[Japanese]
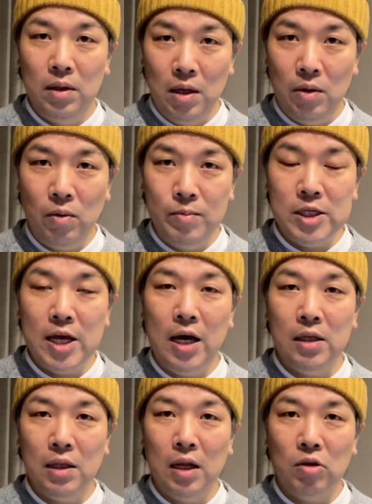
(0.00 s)
ねお店
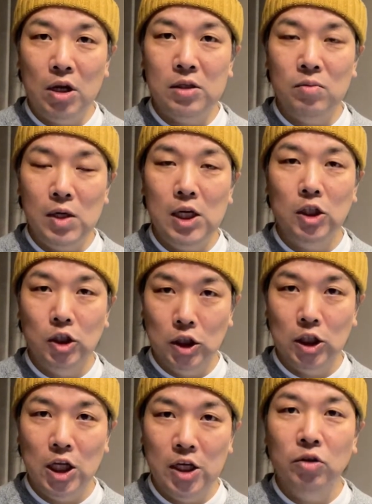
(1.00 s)
入ったらとりあえずビールっ
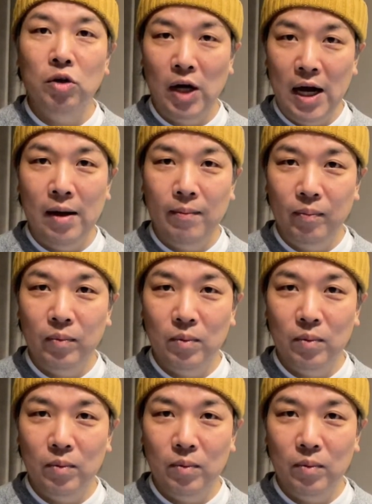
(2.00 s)
ていうのが